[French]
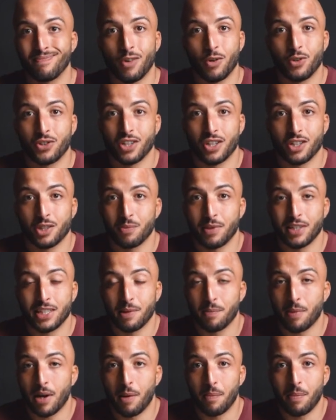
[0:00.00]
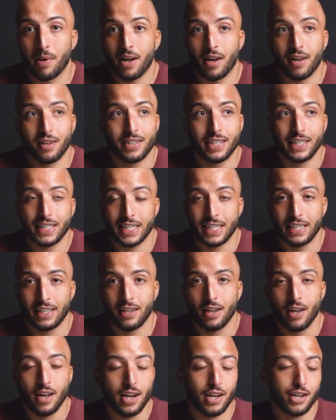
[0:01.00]
un changement, ça ne prend pas des années.
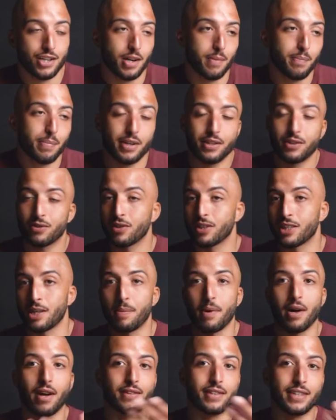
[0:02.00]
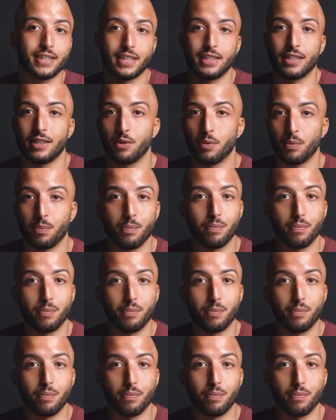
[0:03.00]
Les gens pensent que ça prend des années